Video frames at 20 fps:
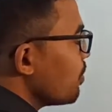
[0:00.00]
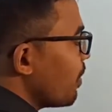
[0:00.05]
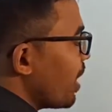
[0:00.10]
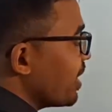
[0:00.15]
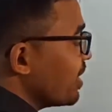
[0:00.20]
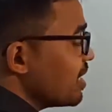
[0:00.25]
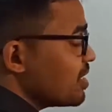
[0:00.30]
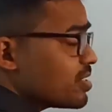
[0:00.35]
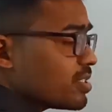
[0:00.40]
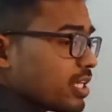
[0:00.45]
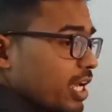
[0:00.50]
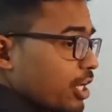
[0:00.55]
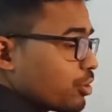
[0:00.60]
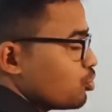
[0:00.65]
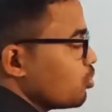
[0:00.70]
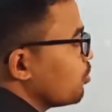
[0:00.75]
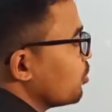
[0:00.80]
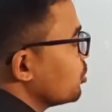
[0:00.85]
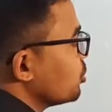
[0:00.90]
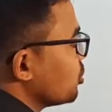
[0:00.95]
মাইনাস
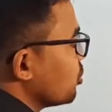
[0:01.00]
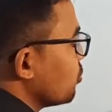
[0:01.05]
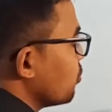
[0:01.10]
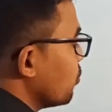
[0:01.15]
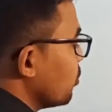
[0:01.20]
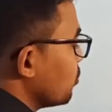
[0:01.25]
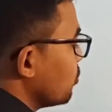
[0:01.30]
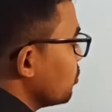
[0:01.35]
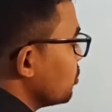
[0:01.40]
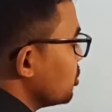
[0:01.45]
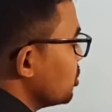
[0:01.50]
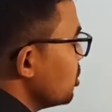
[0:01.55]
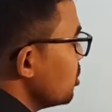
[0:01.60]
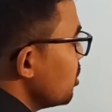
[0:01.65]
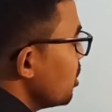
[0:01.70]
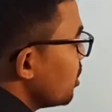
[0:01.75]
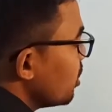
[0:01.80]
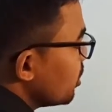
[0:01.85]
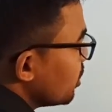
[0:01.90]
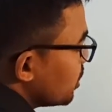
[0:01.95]
একশো পঞ্চান্ন কত হচ্ছে
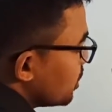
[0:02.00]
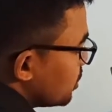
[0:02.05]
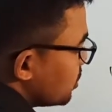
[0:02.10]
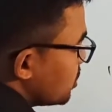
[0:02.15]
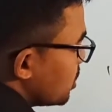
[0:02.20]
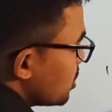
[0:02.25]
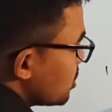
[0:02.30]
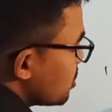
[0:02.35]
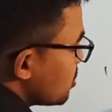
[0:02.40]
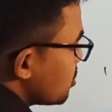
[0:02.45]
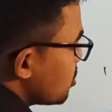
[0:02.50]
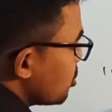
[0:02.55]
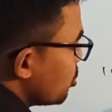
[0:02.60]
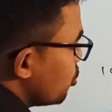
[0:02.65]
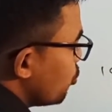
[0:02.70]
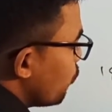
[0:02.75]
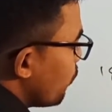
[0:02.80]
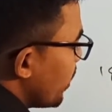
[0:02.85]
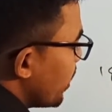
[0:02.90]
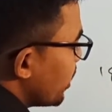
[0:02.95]
জাস্ট
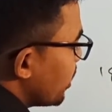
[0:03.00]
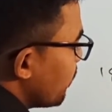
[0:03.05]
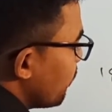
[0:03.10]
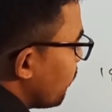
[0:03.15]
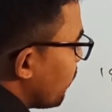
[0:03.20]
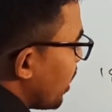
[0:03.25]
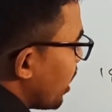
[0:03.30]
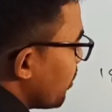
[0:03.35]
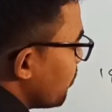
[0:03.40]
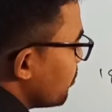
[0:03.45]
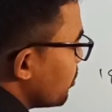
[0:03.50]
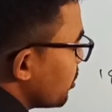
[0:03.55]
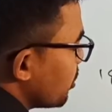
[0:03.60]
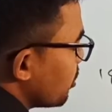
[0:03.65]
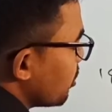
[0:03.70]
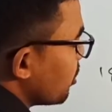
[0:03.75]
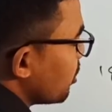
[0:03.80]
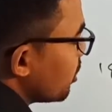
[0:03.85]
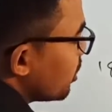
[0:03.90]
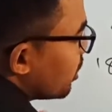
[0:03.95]
টোয়েন্টি ফাইভ
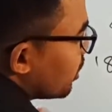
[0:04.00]
ডিগ্রি